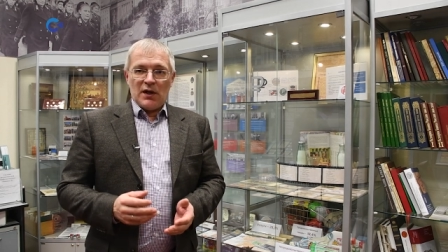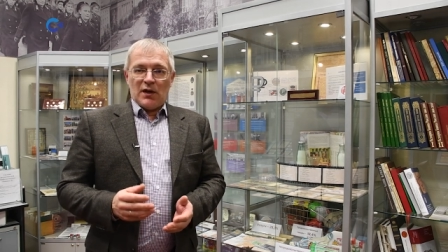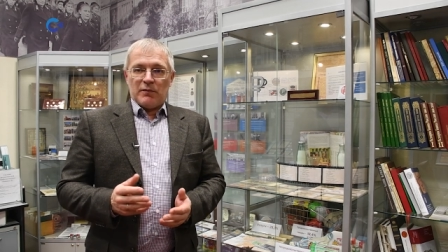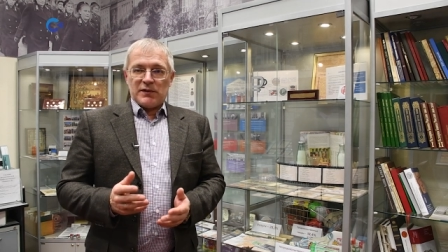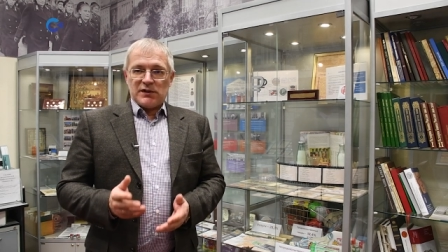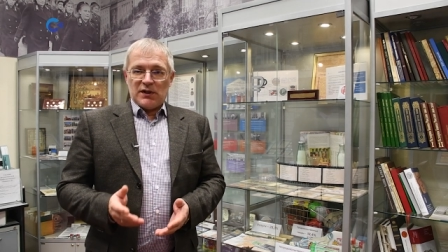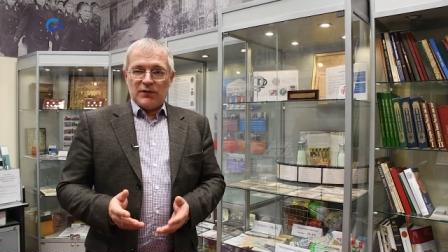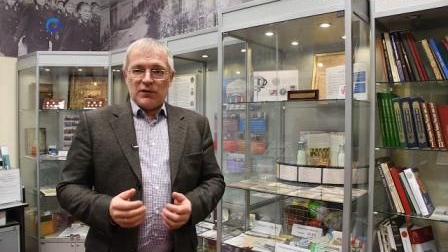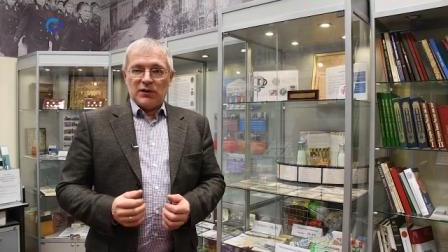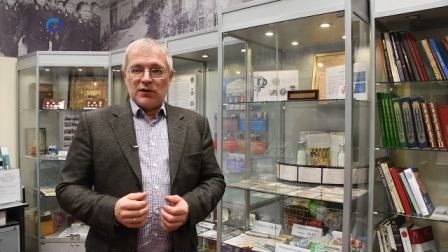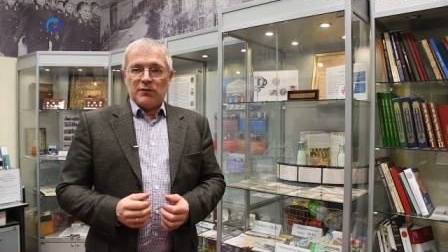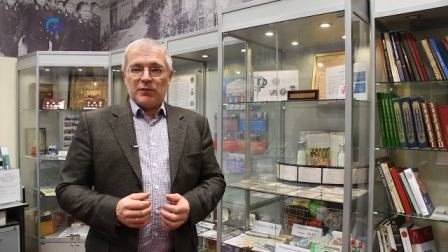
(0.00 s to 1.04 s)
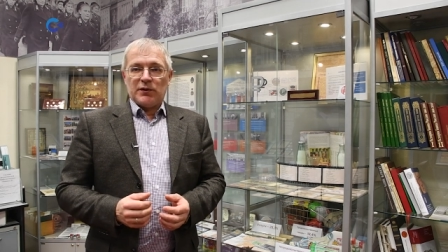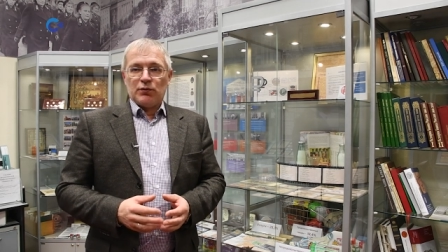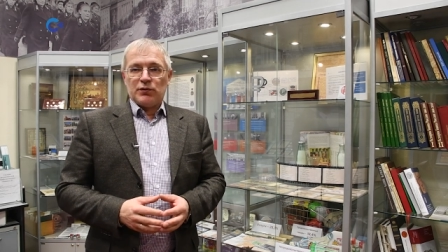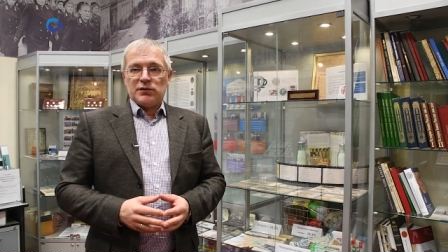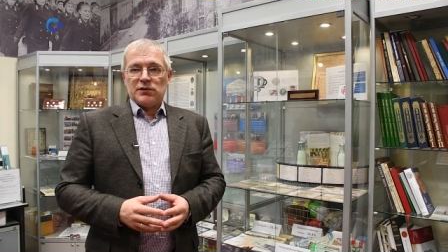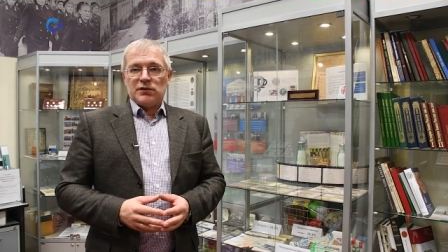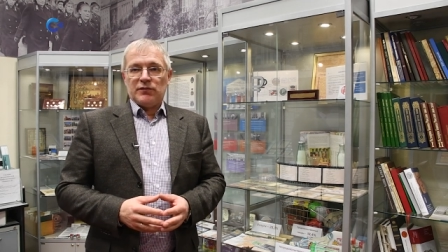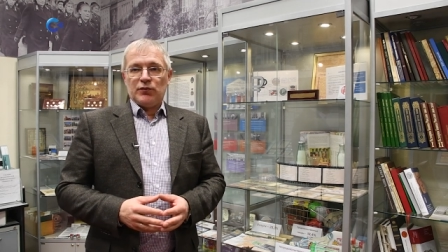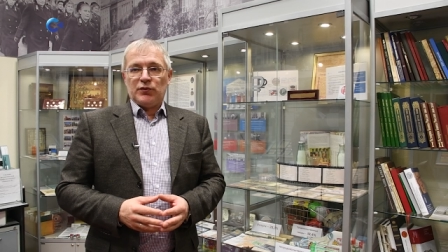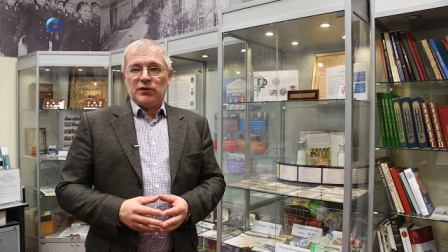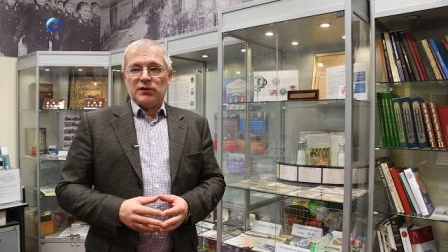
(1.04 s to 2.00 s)
Поставки этой продукции на
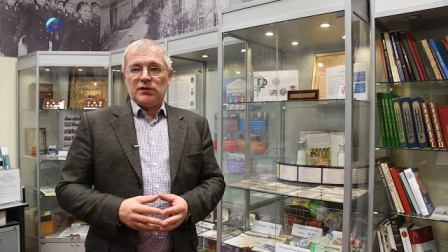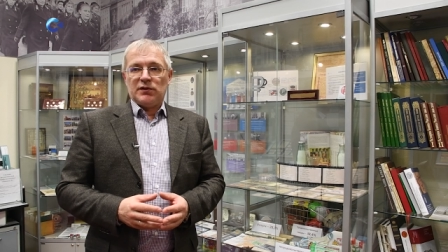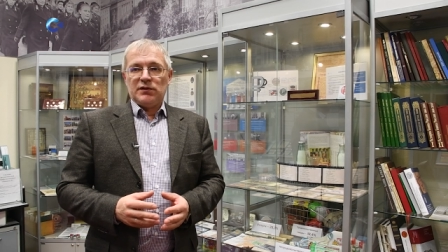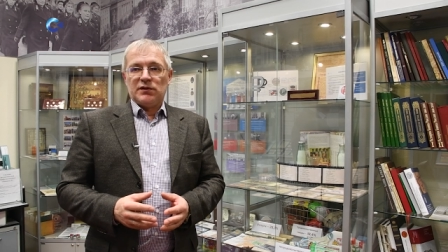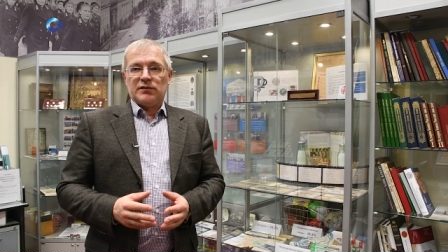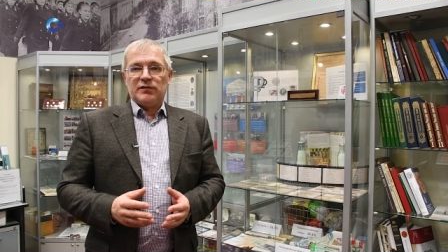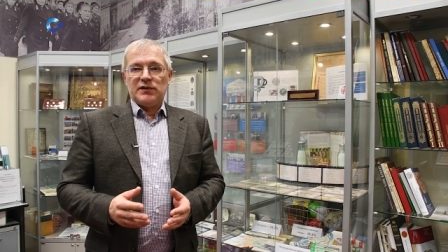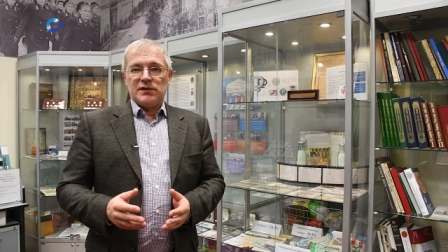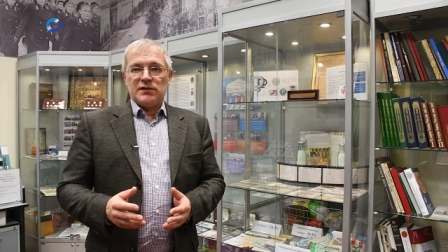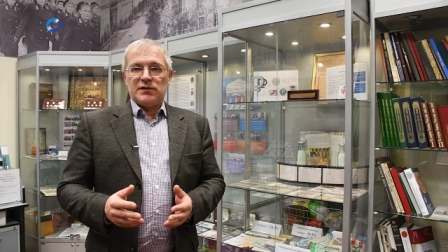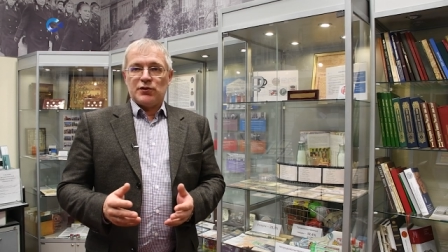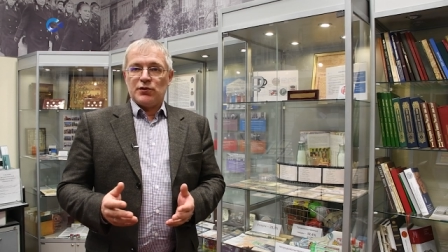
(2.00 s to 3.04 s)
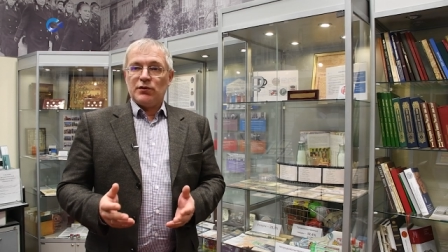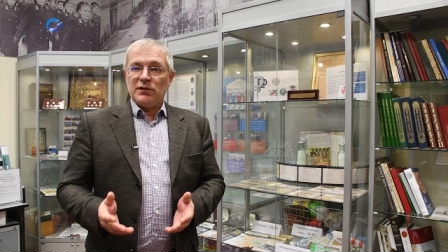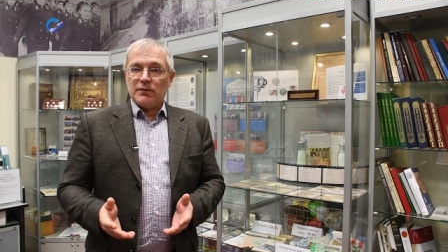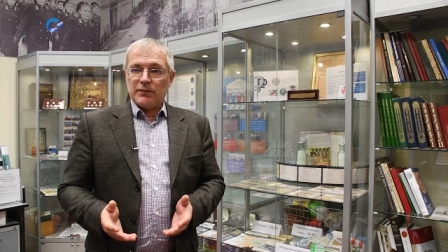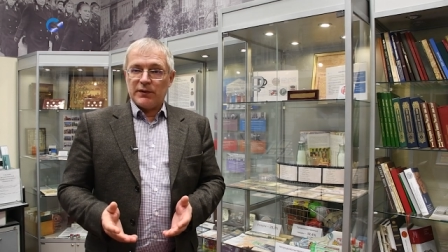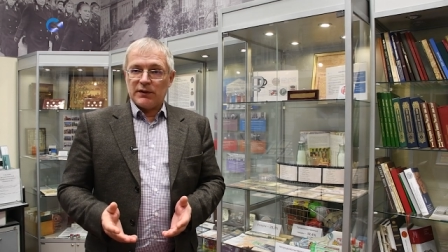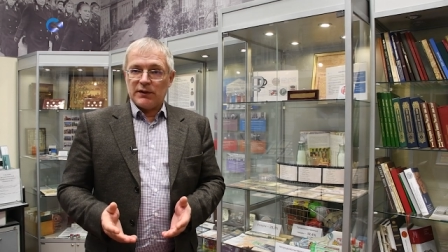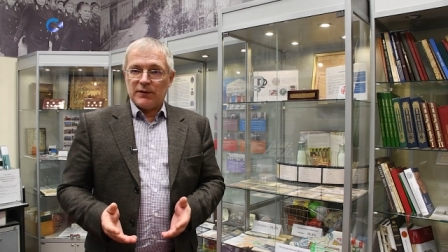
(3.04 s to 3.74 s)
внутренний рынок выросли за счет импорта.